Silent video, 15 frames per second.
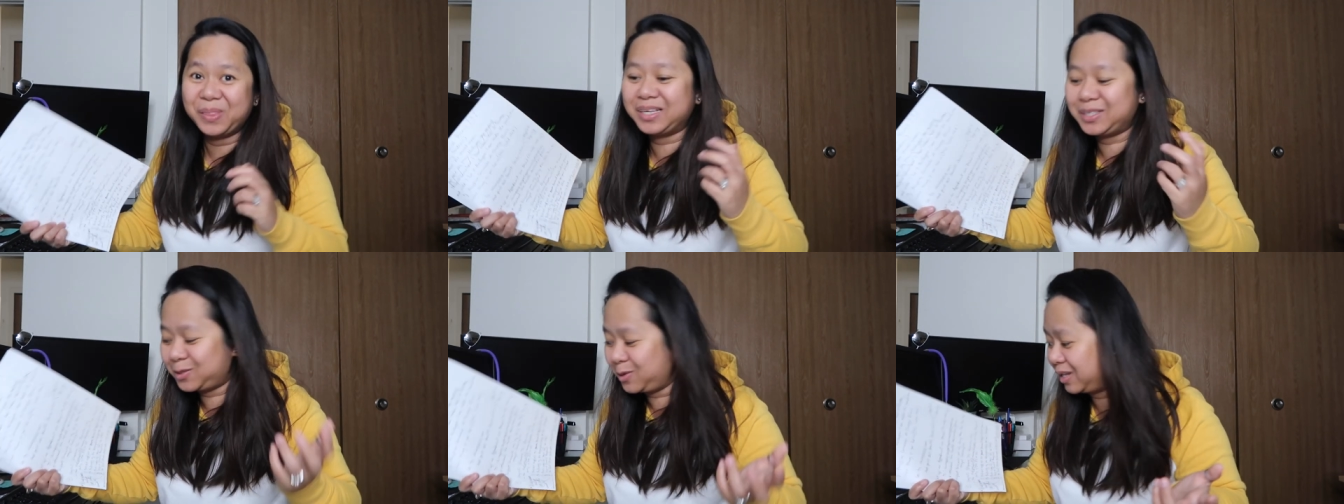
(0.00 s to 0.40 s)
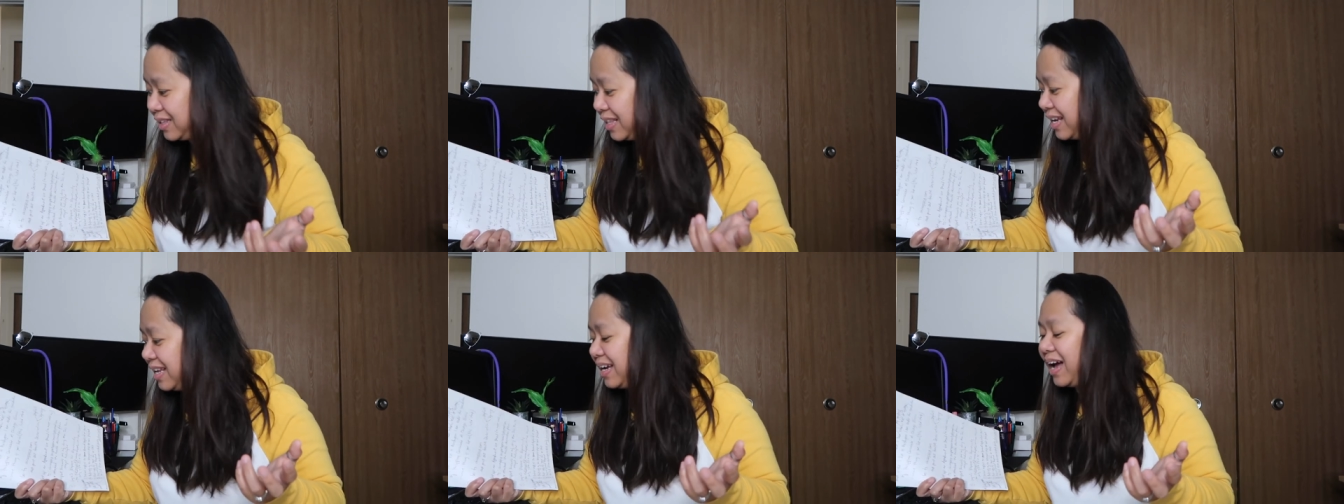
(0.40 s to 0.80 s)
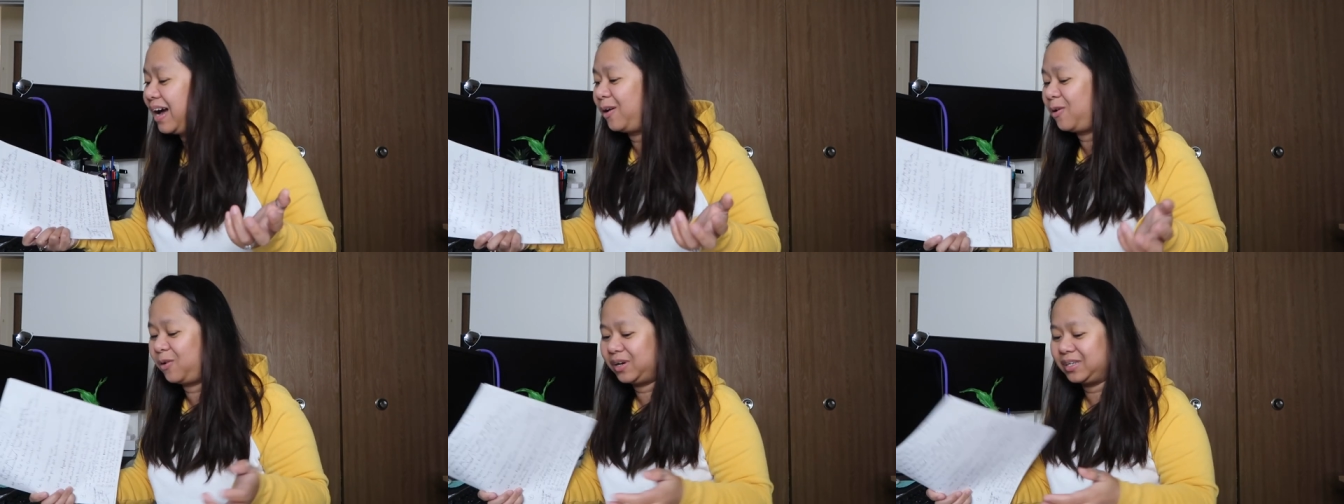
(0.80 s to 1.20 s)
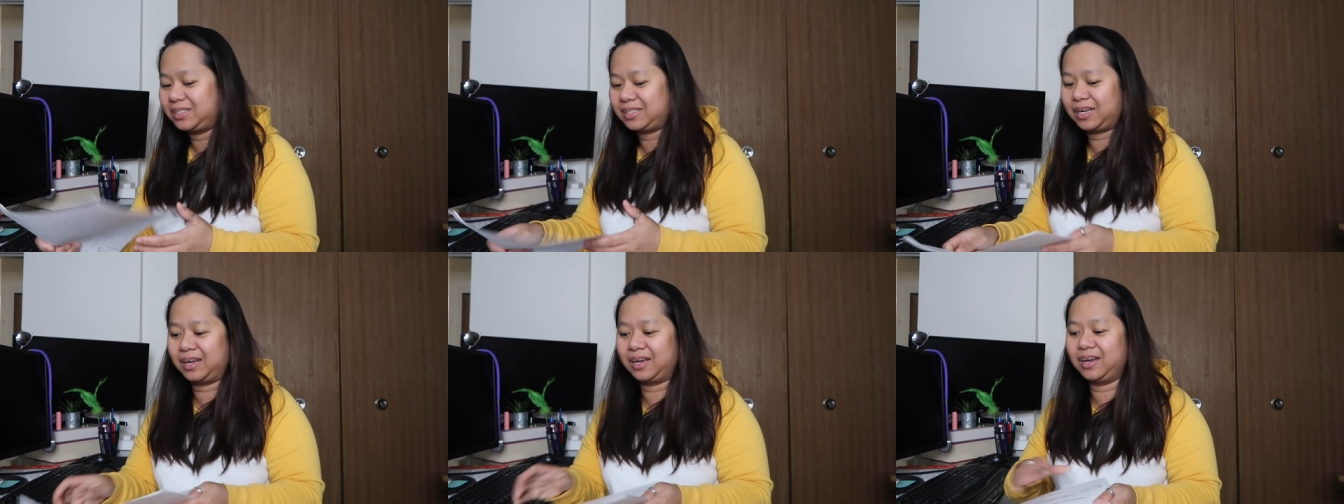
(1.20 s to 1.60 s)
Nagsulat talaga ako
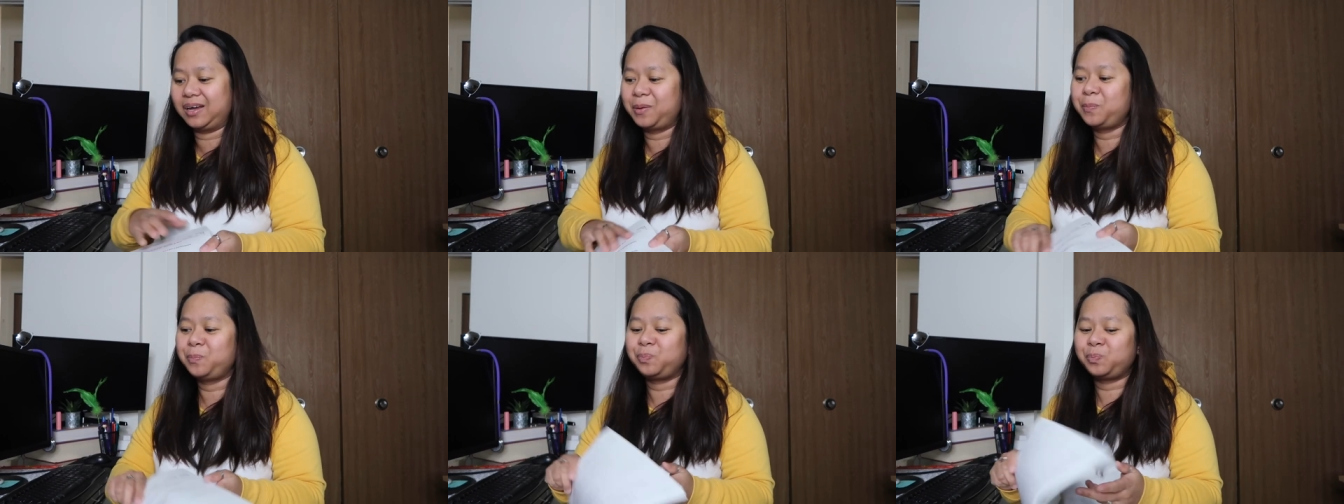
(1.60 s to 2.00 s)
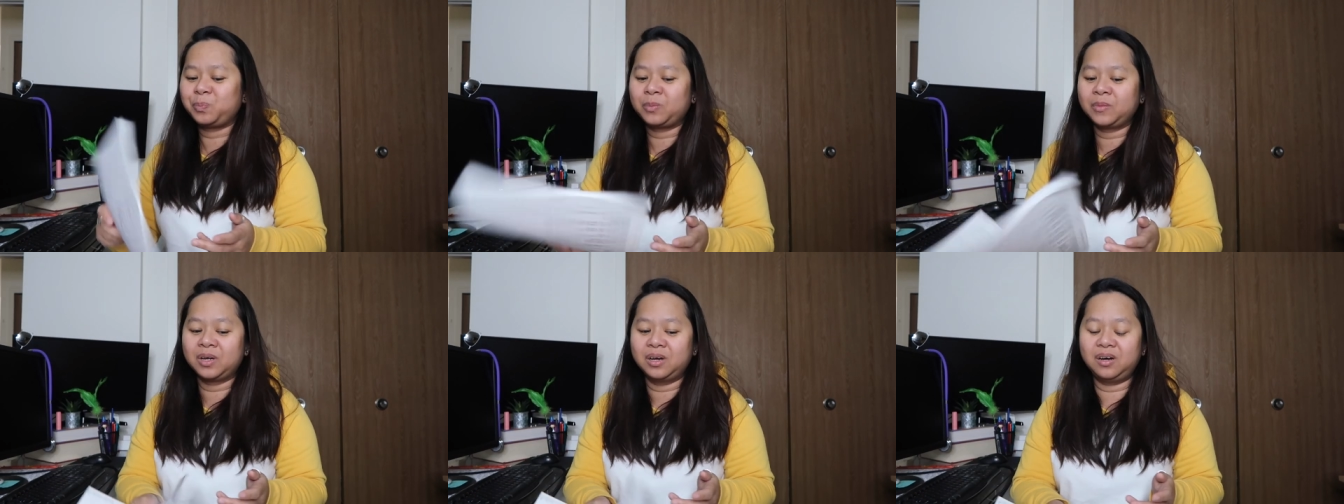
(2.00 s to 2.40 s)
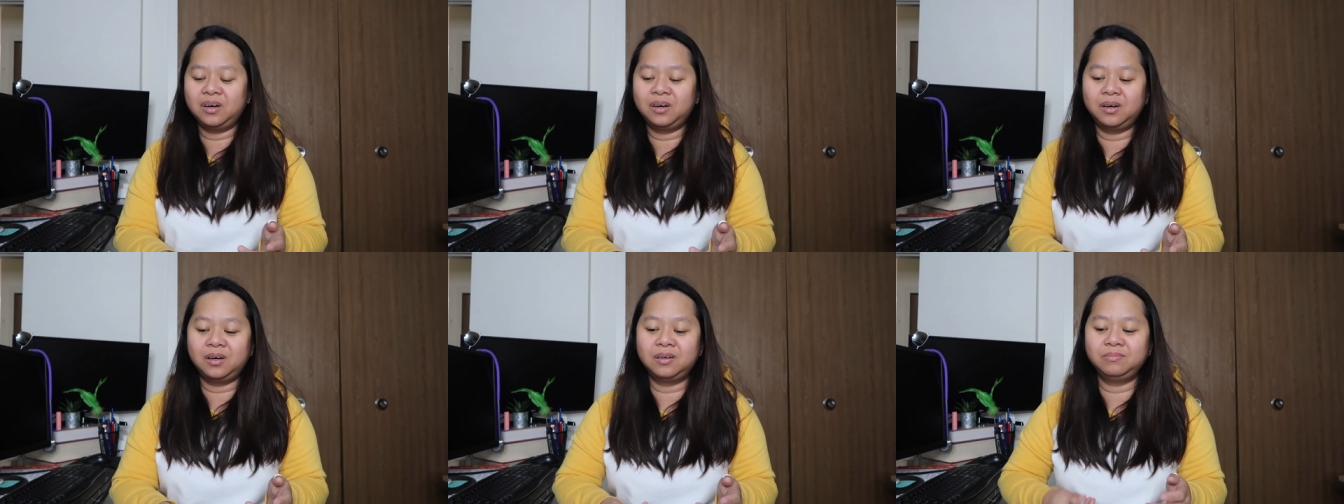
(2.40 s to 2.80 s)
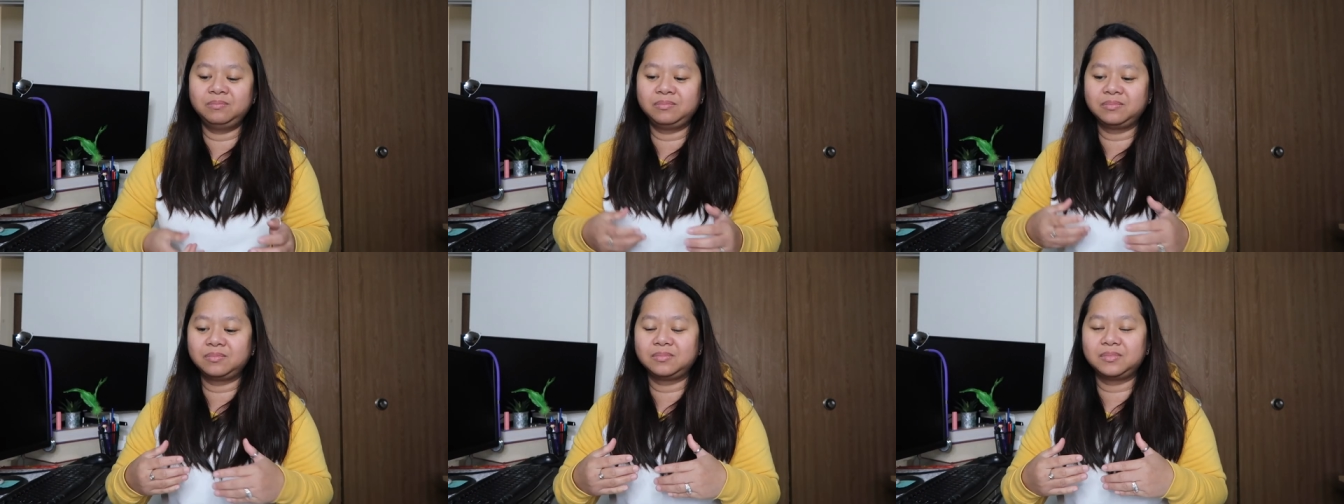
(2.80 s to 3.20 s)
kasi
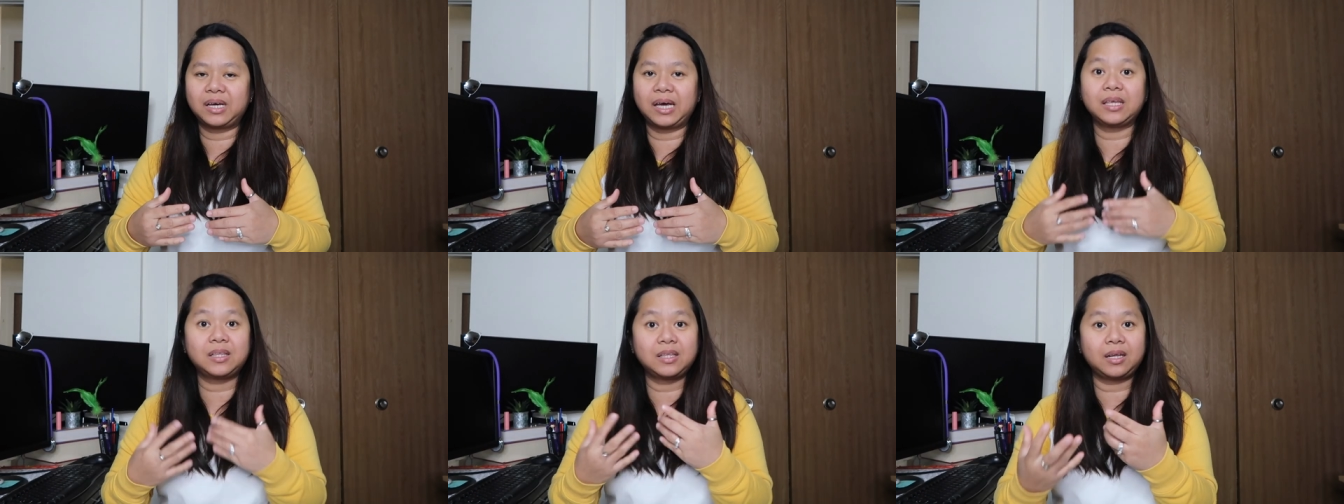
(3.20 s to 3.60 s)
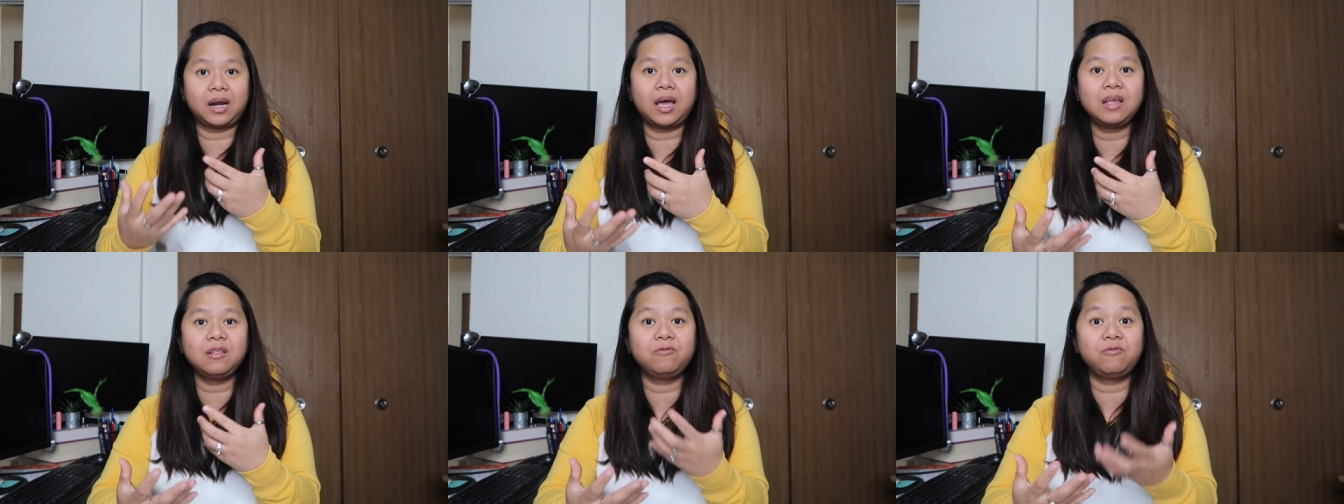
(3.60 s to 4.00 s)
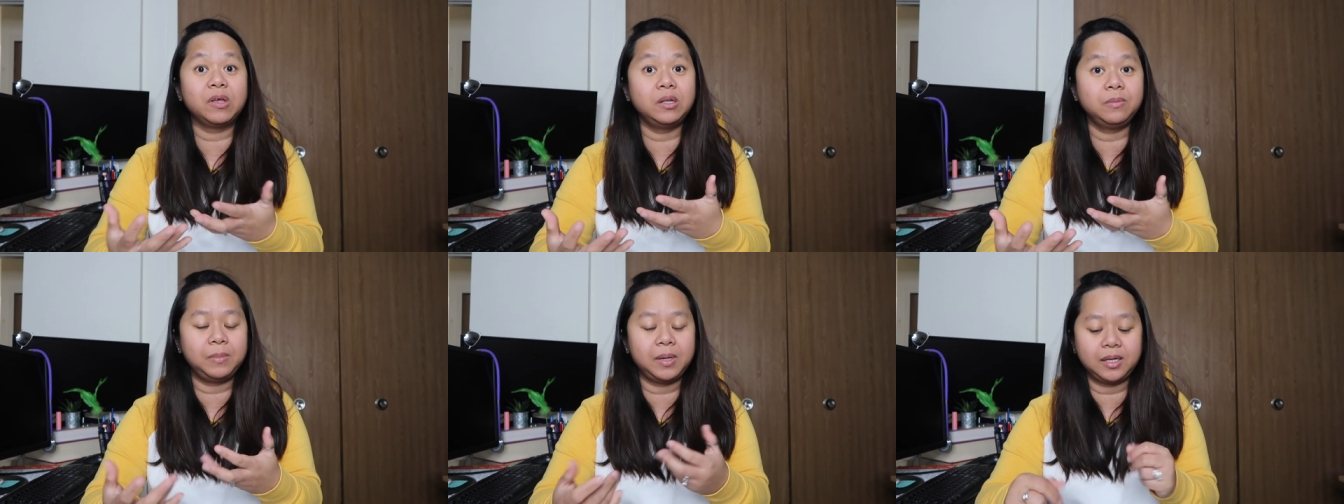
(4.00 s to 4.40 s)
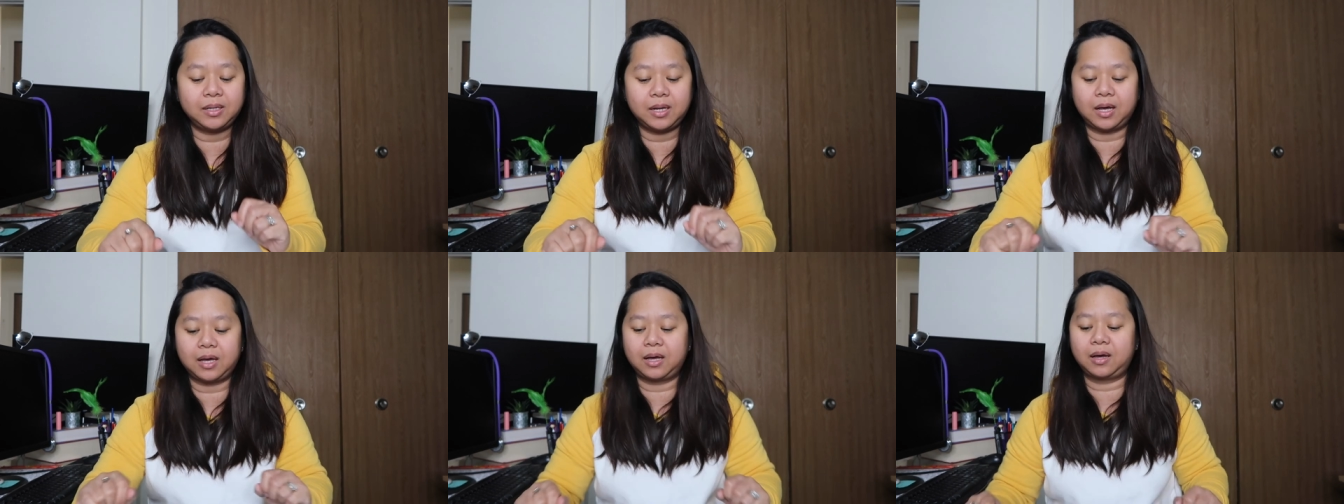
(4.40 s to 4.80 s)
um, I tried filming
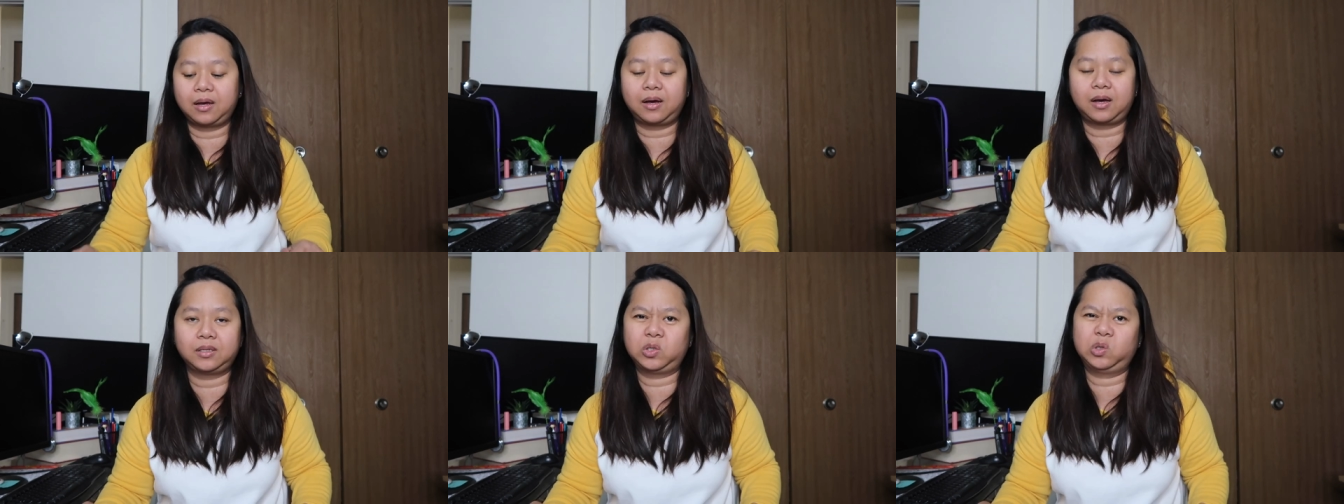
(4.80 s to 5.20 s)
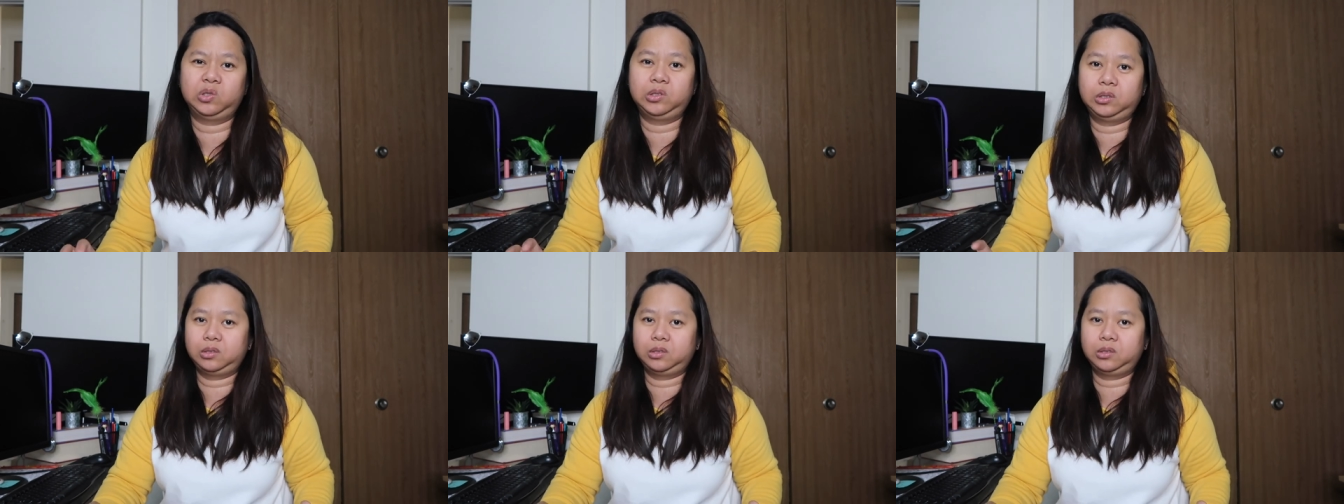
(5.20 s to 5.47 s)
na ha, kaso